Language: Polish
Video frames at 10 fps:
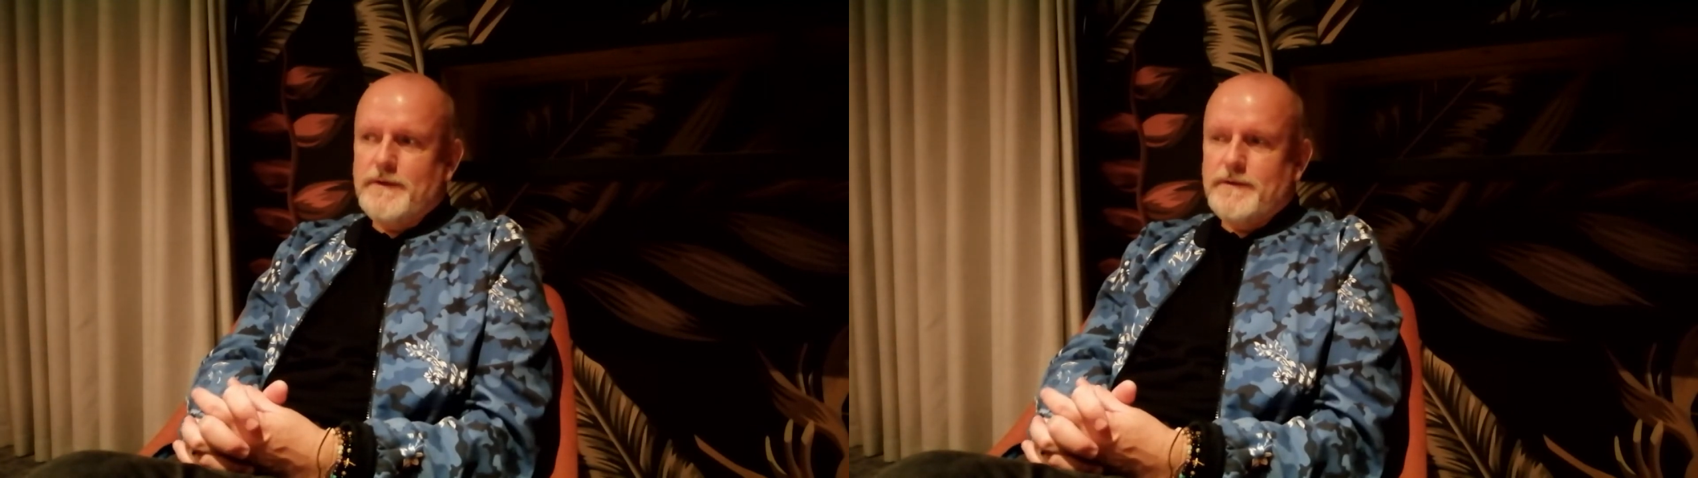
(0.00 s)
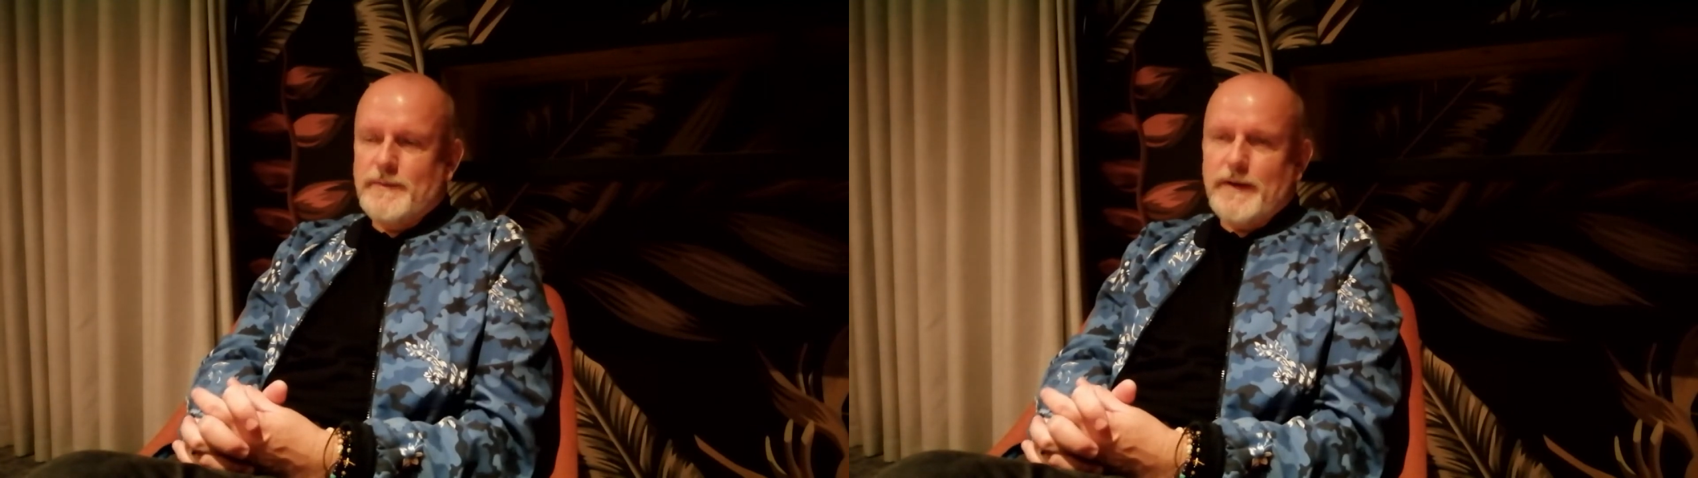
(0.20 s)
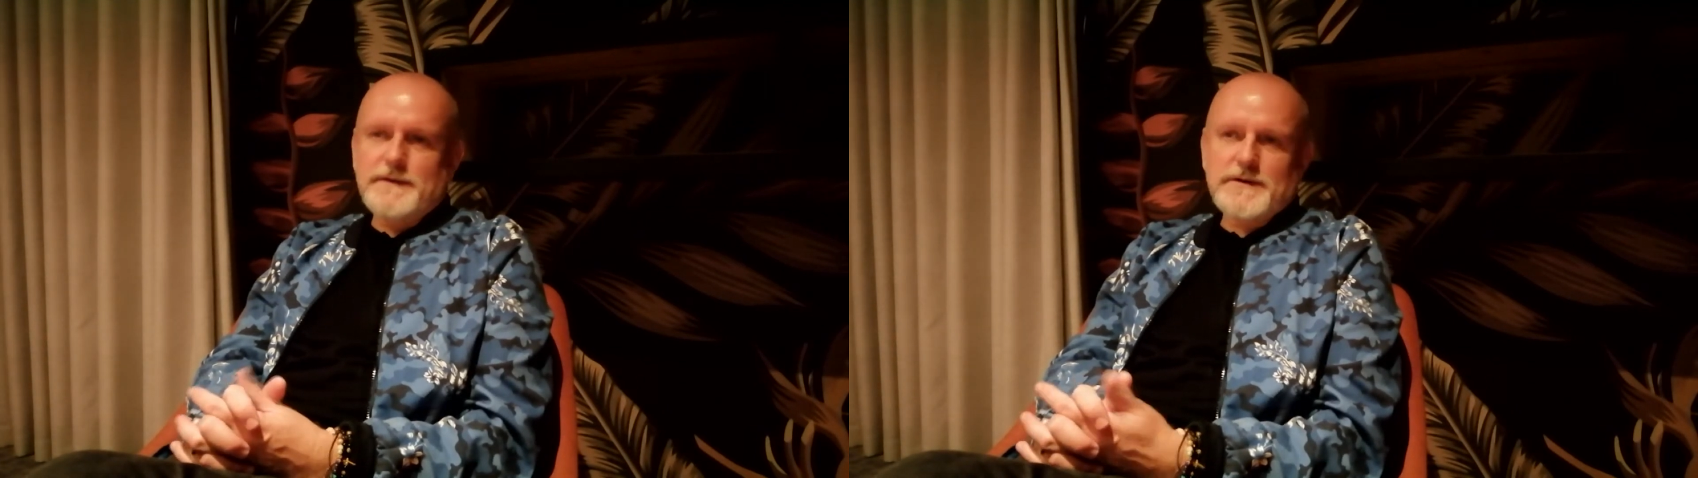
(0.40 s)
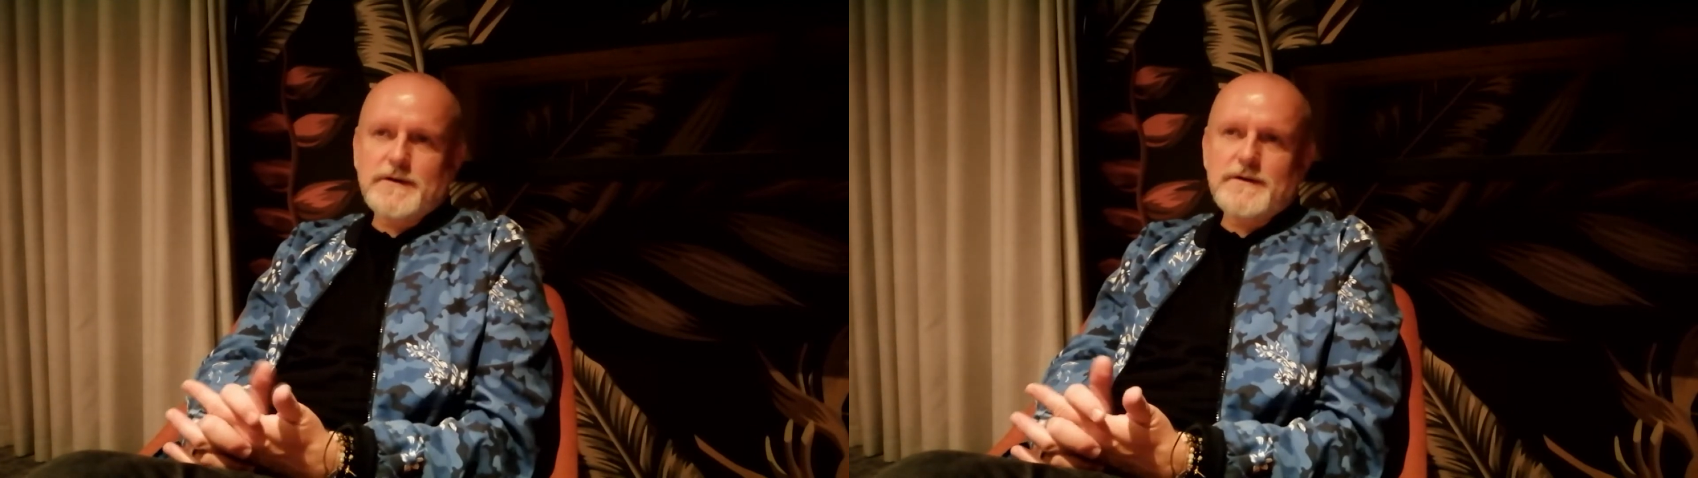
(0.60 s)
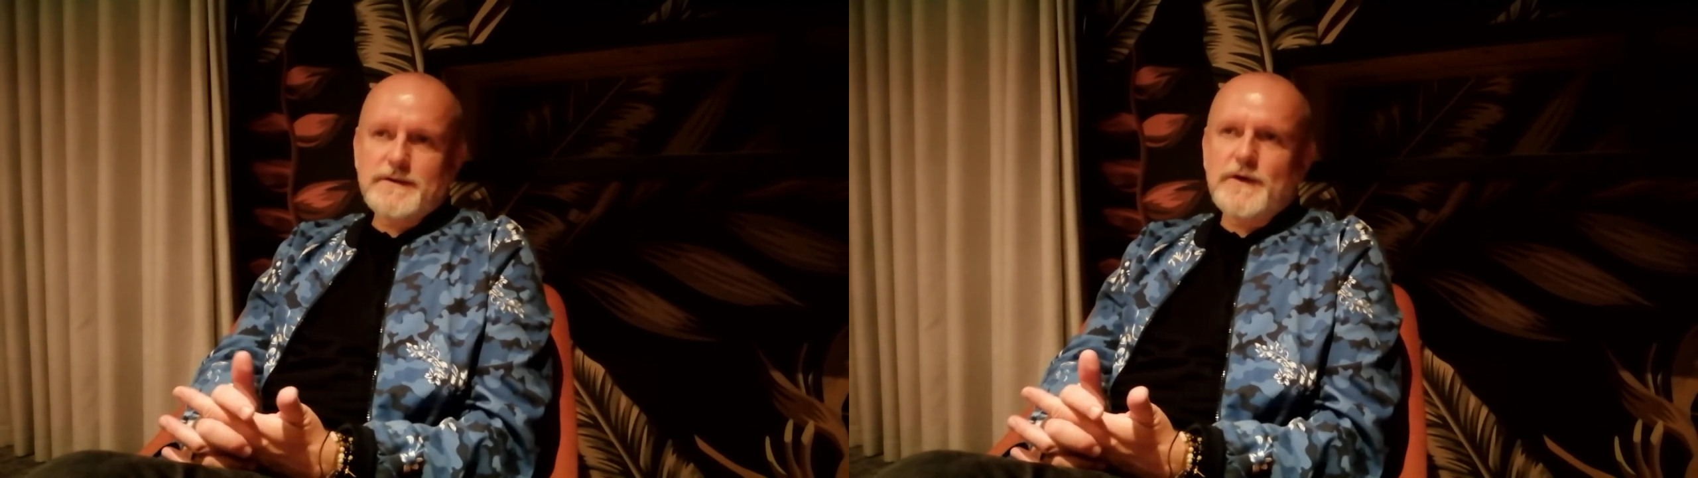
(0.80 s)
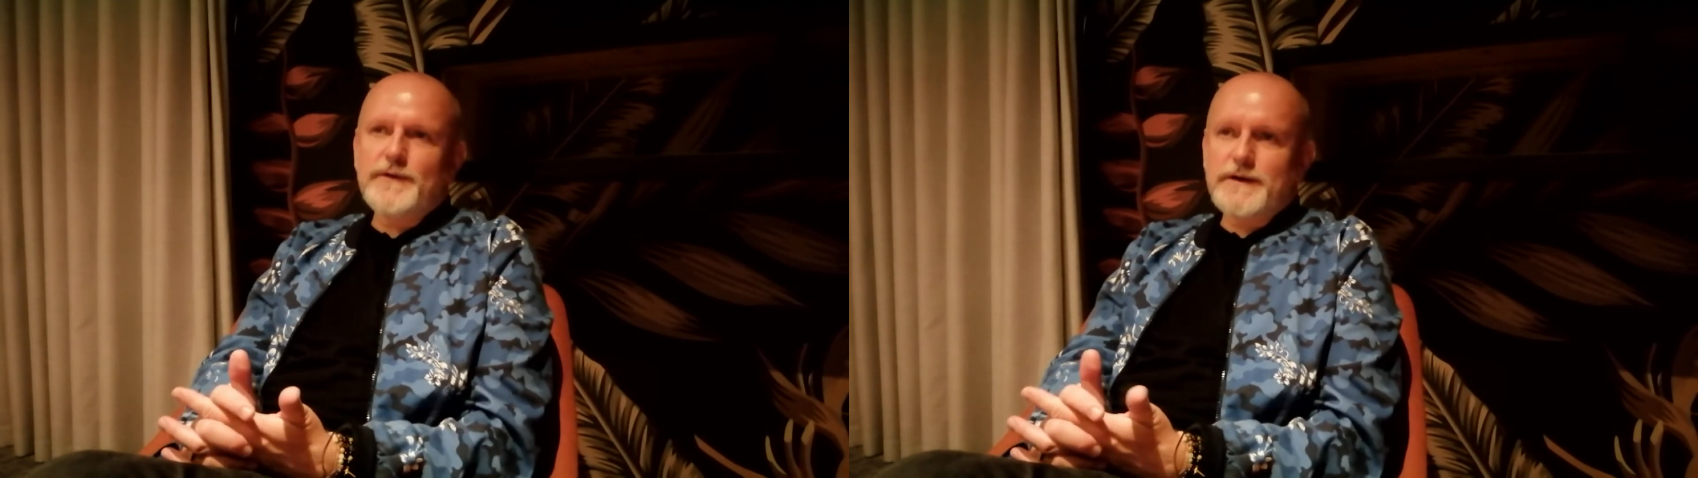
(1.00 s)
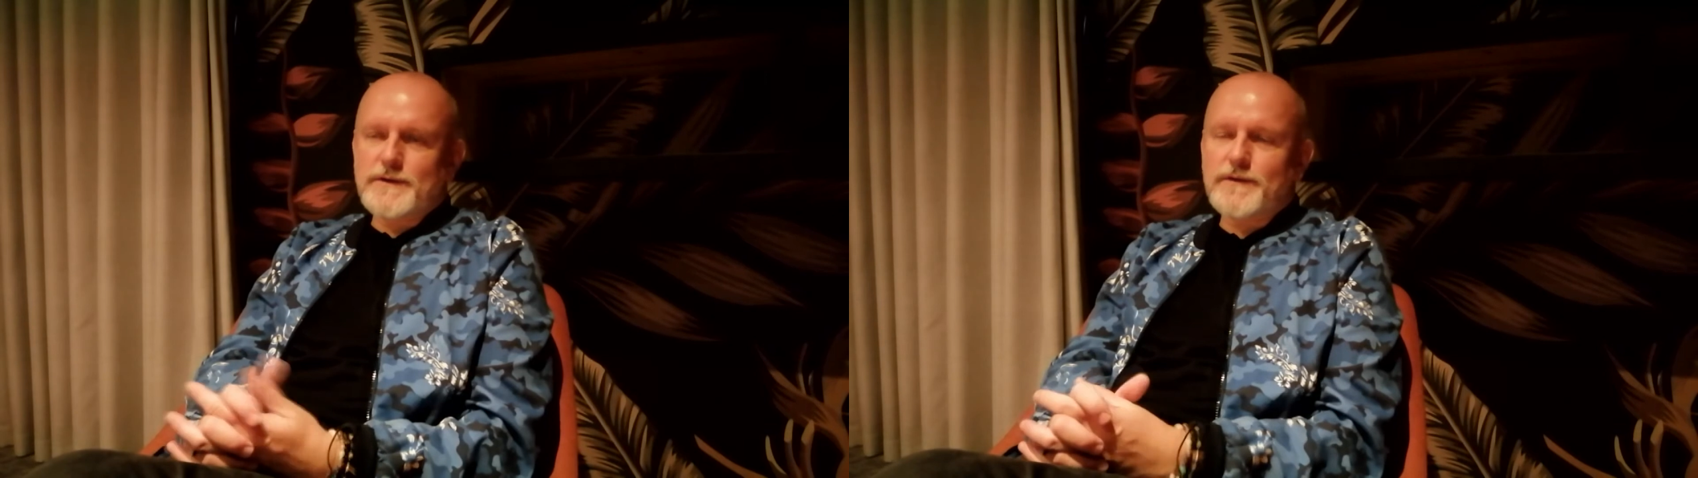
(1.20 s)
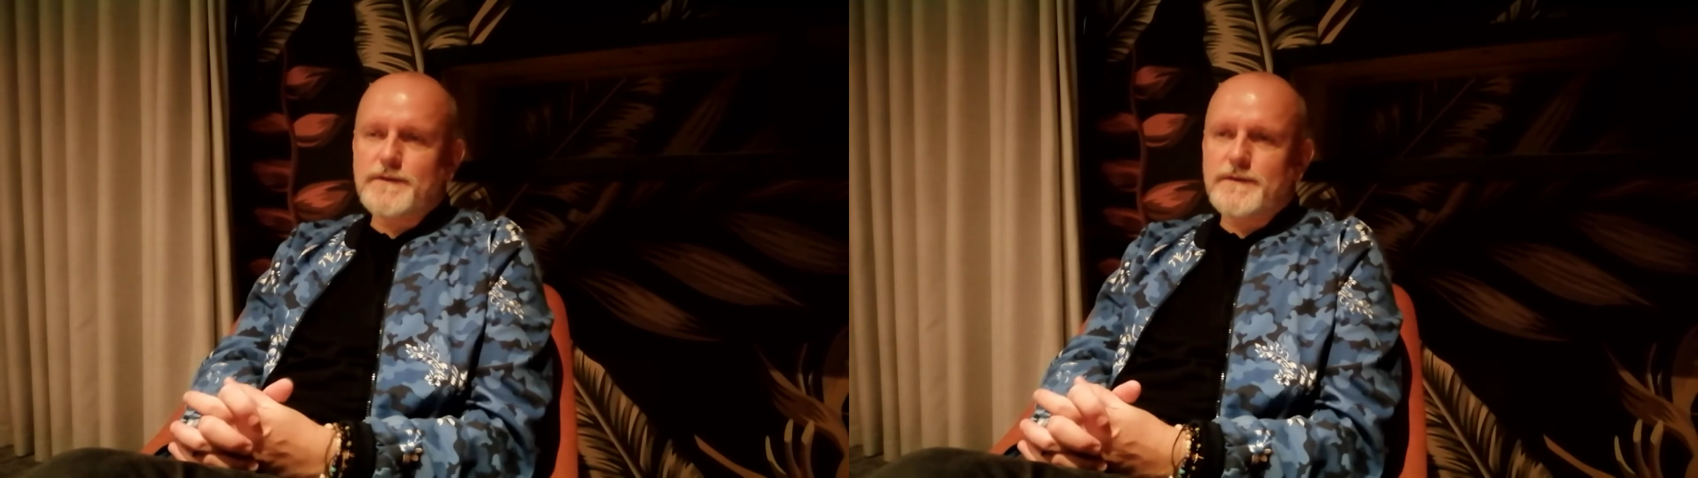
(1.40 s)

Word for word: no prawie że co wieczór